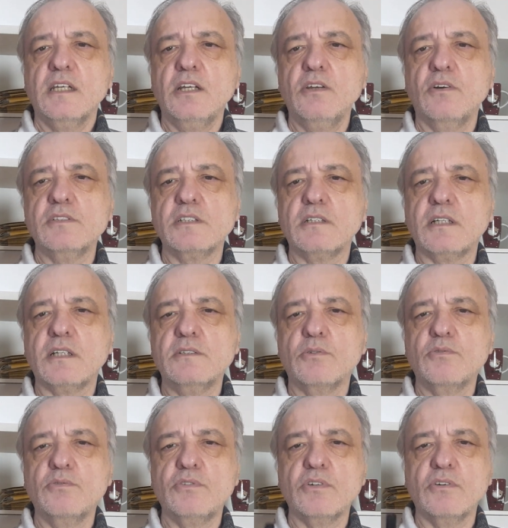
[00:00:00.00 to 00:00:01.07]
i loro
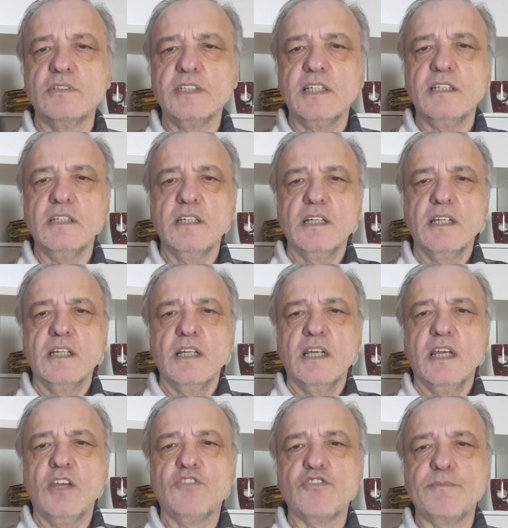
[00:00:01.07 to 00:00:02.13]
interlocutori
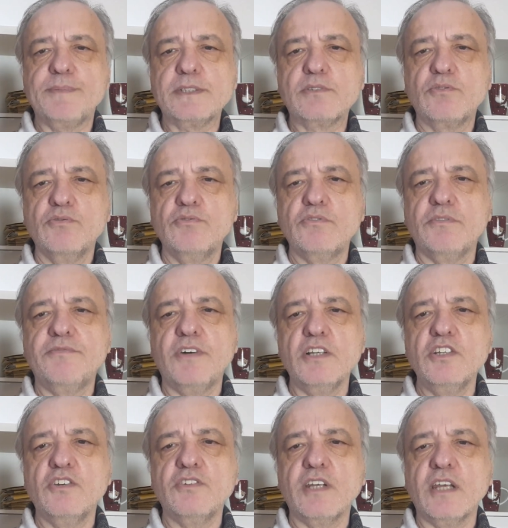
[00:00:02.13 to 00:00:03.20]
e soprattutto
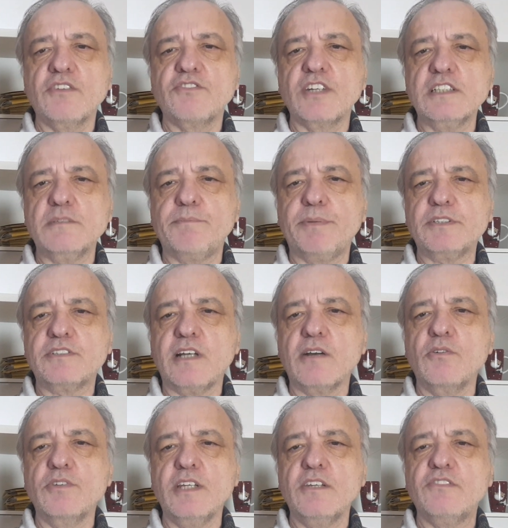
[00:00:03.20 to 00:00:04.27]
vogliono essere
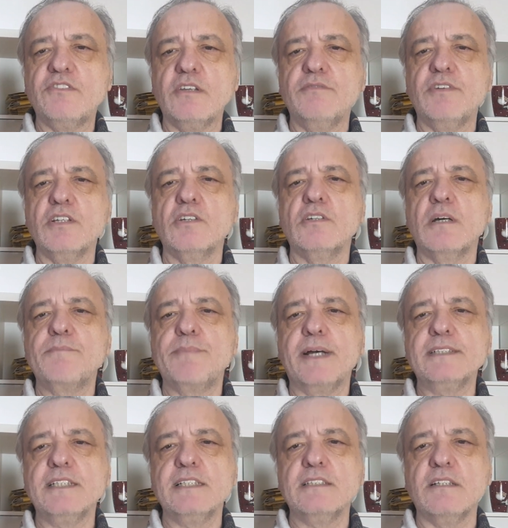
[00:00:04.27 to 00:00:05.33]
protagonisti, vogliono
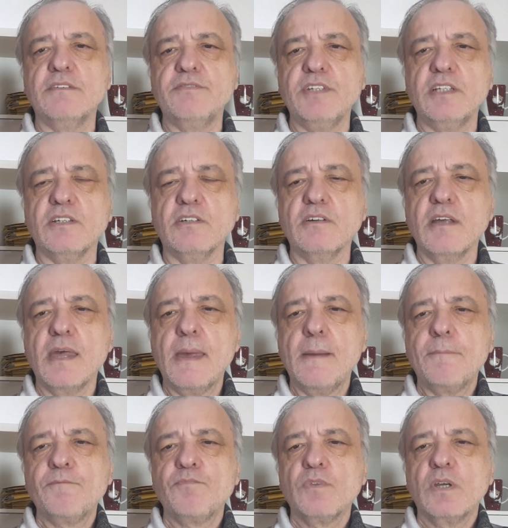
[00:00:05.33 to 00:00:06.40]
apparire nel video,
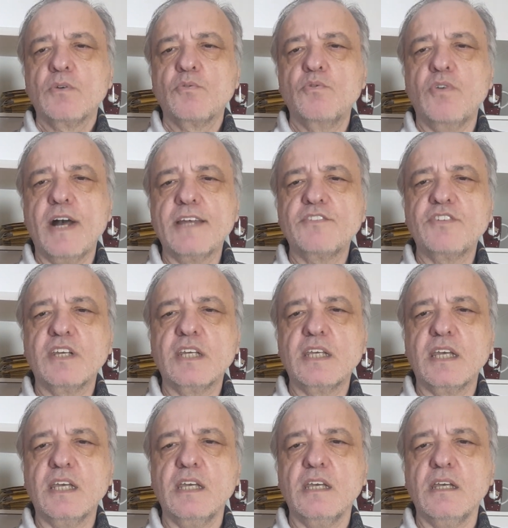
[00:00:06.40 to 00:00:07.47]
quasi
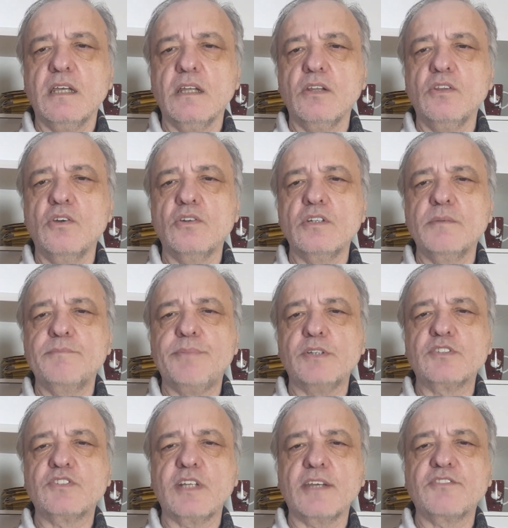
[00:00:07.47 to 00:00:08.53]
che non
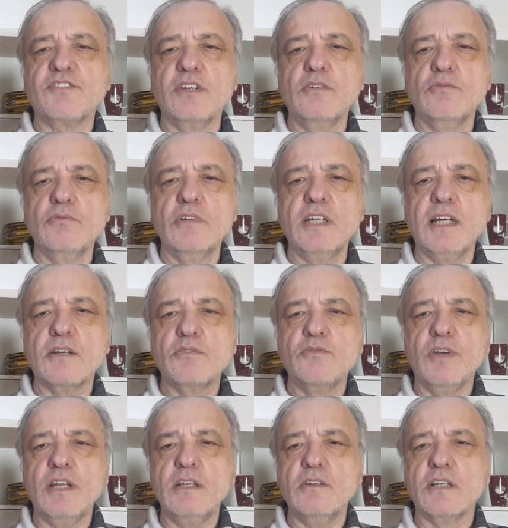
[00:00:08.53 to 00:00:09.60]
importasse nulla
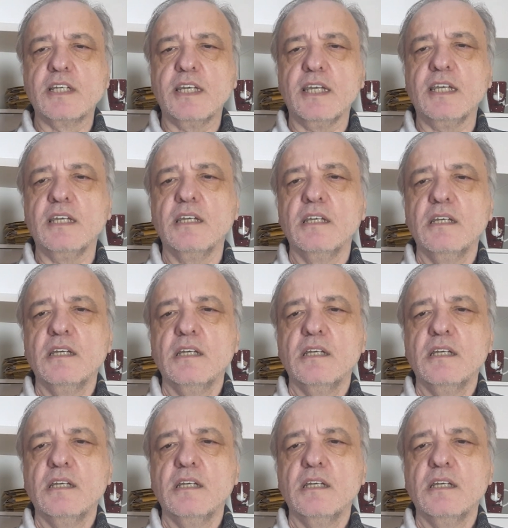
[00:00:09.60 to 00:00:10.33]
quello che